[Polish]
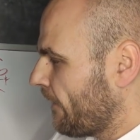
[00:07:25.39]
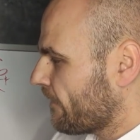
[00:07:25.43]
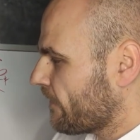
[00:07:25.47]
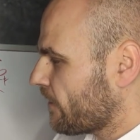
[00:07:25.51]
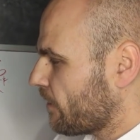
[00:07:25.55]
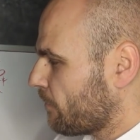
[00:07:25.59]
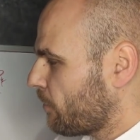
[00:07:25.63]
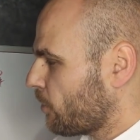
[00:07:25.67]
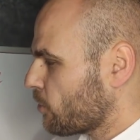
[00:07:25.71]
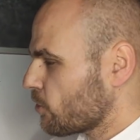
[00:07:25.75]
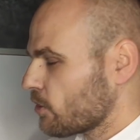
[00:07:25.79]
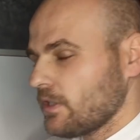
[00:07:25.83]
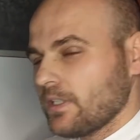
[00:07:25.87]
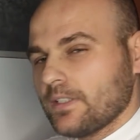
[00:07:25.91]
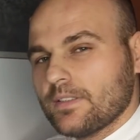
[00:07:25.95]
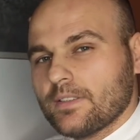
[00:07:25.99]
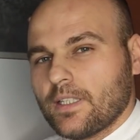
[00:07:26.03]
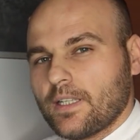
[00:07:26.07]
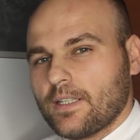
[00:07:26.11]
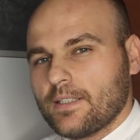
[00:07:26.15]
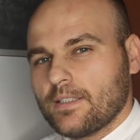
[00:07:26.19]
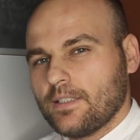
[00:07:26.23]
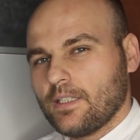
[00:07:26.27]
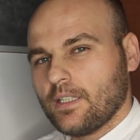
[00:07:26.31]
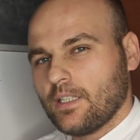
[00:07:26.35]
Te boczne
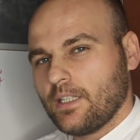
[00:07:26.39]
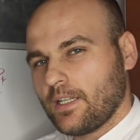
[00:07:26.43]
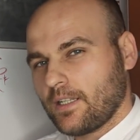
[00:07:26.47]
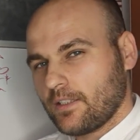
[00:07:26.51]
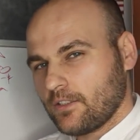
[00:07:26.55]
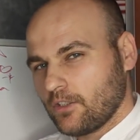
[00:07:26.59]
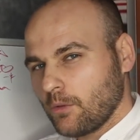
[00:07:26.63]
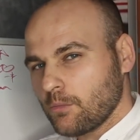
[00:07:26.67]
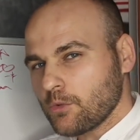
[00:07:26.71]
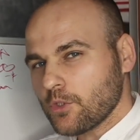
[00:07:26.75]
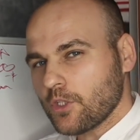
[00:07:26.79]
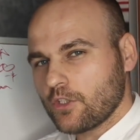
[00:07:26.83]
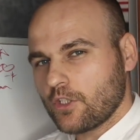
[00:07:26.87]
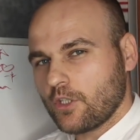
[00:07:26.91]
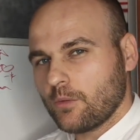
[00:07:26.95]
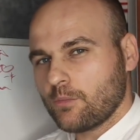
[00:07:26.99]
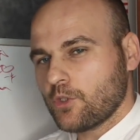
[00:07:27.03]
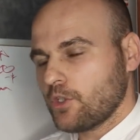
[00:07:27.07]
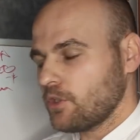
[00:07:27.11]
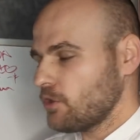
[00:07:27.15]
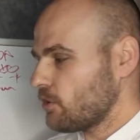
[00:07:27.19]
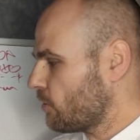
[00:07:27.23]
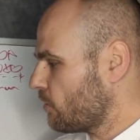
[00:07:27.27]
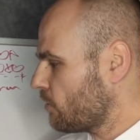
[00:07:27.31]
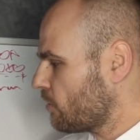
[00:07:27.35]
sekcje, jak dobrze się
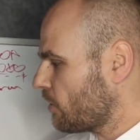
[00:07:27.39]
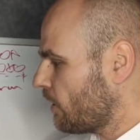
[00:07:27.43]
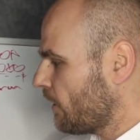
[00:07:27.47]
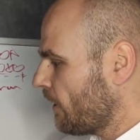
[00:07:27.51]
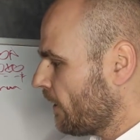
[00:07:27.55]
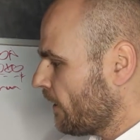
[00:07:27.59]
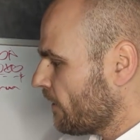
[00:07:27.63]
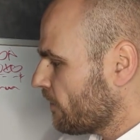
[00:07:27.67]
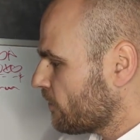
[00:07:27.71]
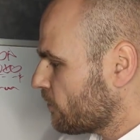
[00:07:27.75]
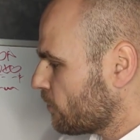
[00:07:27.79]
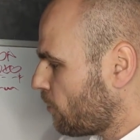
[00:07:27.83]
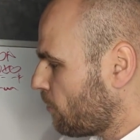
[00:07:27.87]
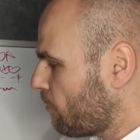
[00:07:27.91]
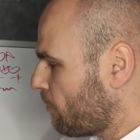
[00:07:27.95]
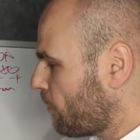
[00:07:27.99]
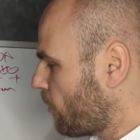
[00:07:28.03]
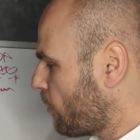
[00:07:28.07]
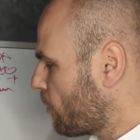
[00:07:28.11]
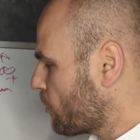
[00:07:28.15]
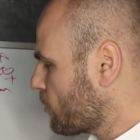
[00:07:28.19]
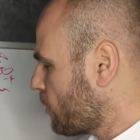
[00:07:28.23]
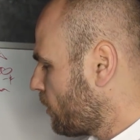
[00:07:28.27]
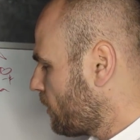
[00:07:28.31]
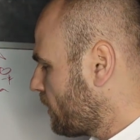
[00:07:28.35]
przyjrzycie, są
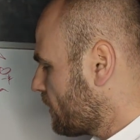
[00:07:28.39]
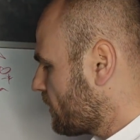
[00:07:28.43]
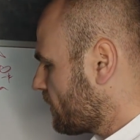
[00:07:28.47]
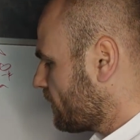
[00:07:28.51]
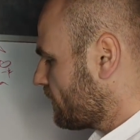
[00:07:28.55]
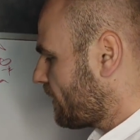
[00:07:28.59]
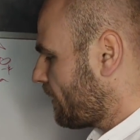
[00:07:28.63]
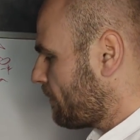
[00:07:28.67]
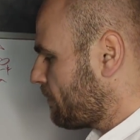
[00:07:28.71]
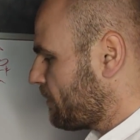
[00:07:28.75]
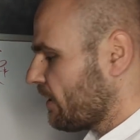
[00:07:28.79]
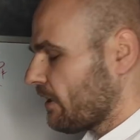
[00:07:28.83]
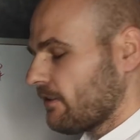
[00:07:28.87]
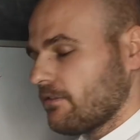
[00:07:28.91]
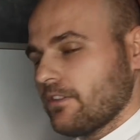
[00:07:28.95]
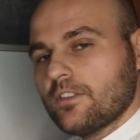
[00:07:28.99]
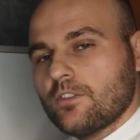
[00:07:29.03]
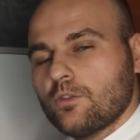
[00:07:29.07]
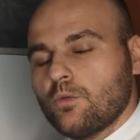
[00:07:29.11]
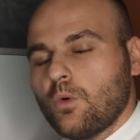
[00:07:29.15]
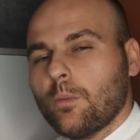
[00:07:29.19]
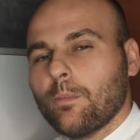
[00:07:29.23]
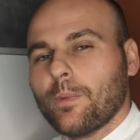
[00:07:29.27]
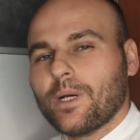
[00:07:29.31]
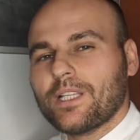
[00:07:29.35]
połączone czasami nawet
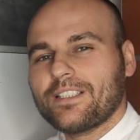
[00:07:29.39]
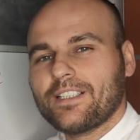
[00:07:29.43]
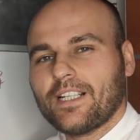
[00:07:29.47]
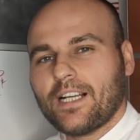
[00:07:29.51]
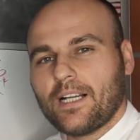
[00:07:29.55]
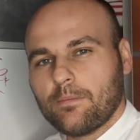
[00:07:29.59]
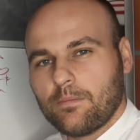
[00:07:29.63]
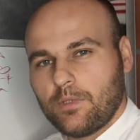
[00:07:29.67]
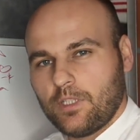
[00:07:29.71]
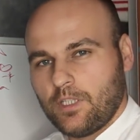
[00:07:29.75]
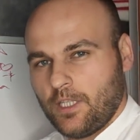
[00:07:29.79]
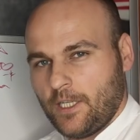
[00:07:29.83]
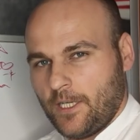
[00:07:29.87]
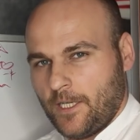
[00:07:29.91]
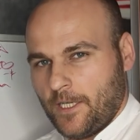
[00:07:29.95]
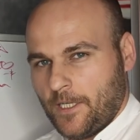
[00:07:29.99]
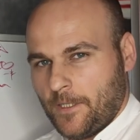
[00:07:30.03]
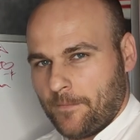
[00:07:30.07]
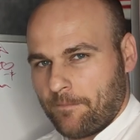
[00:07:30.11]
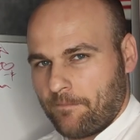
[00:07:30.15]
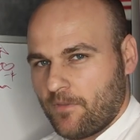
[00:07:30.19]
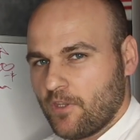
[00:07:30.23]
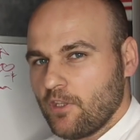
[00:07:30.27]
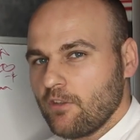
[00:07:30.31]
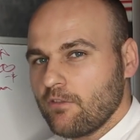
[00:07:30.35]
z łopatkami
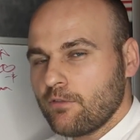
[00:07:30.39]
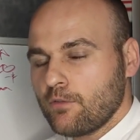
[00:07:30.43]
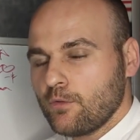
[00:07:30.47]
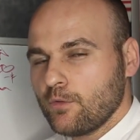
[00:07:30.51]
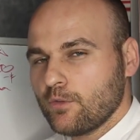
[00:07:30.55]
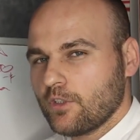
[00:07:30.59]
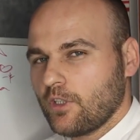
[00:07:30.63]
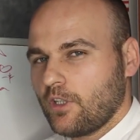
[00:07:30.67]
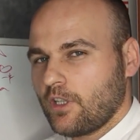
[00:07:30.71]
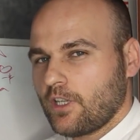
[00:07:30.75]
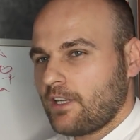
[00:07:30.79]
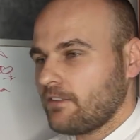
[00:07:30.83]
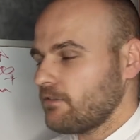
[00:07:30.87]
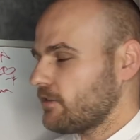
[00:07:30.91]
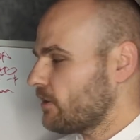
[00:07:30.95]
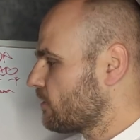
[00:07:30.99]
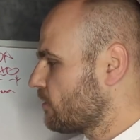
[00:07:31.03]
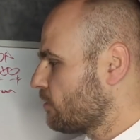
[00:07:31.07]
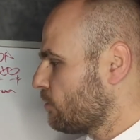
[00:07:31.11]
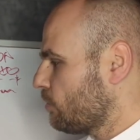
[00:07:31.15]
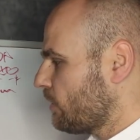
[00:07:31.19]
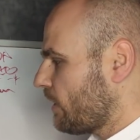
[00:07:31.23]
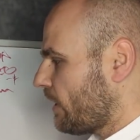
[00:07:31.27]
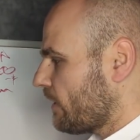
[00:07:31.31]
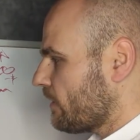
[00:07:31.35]
dyfuzora,
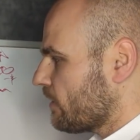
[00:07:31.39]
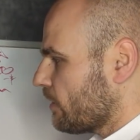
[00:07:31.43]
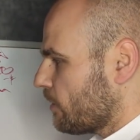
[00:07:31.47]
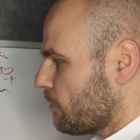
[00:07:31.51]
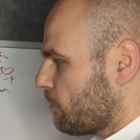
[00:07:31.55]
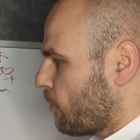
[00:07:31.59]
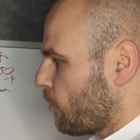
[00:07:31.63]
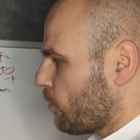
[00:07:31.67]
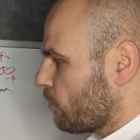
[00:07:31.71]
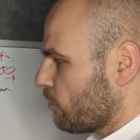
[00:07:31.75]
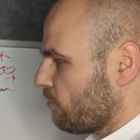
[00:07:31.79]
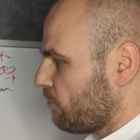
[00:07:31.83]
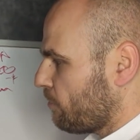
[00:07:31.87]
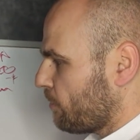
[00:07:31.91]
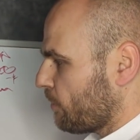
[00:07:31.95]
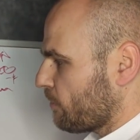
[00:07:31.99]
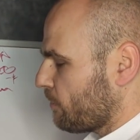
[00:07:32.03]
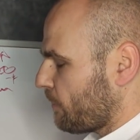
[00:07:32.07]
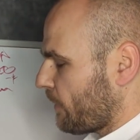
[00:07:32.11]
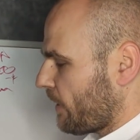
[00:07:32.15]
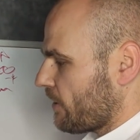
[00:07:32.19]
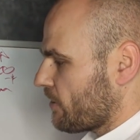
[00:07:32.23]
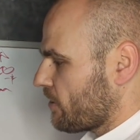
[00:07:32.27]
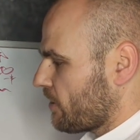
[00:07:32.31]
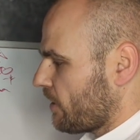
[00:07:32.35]
więc tutaj tych punktów
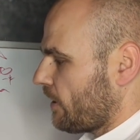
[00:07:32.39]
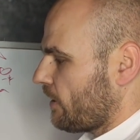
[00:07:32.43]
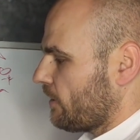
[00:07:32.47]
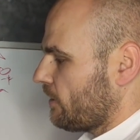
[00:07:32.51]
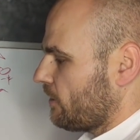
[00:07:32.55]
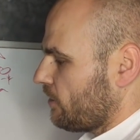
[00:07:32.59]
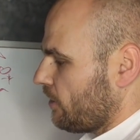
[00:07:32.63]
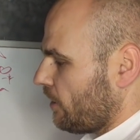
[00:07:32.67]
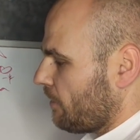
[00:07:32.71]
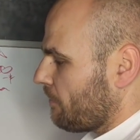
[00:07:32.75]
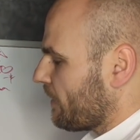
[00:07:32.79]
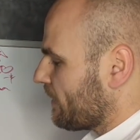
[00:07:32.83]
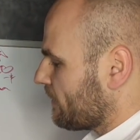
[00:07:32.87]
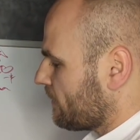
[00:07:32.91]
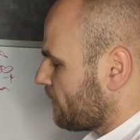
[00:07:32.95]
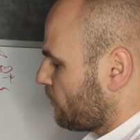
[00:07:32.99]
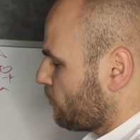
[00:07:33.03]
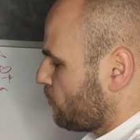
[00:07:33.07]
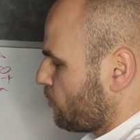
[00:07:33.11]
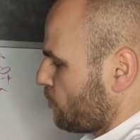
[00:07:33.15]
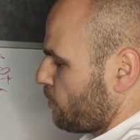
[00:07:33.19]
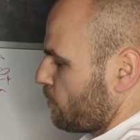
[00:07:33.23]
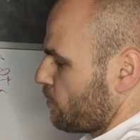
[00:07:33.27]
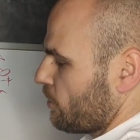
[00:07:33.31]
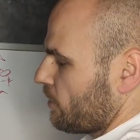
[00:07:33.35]
podparcia nie ma za
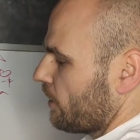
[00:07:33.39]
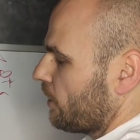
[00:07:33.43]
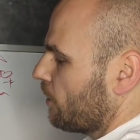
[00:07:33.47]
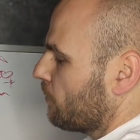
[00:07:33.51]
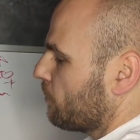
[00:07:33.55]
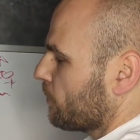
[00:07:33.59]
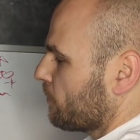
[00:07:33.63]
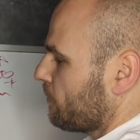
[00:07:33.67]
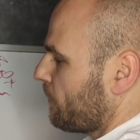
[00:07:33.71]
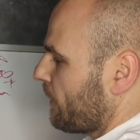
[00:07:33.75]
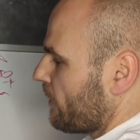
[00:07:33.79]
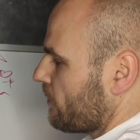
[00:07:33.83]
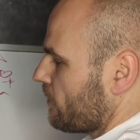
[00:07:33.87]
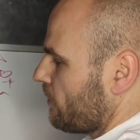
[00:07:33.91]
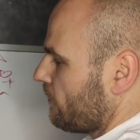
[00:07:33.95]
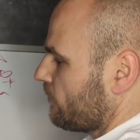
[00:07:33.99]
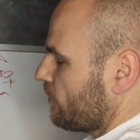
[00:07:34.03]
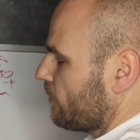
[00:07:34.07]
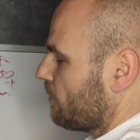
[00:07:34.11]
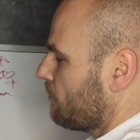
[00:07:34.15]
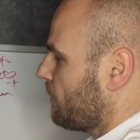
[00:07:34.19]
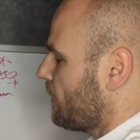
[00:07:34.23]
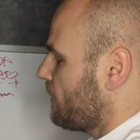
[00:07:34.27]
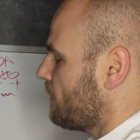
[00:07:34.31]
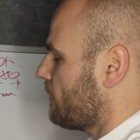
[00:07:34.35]
dużo, czy tego podparcia w
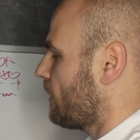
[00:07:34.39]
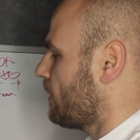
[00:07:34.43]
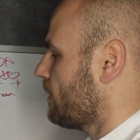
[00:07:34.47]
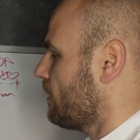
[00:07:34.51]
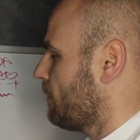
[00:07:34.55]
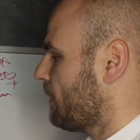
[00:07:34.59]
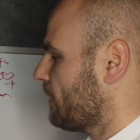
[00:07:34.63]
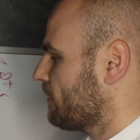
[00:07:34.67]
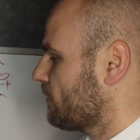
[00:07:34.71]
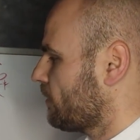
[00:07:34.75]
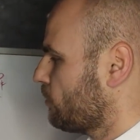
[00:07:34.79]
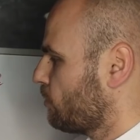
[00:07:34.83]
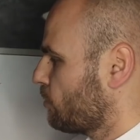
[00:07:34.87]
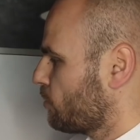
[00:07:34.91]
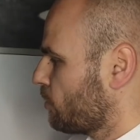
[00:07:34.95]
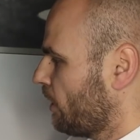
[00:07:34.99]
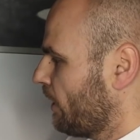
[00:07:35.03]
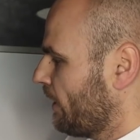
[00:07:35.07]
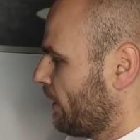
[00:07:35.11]
tych miejscach nie ma za dużo.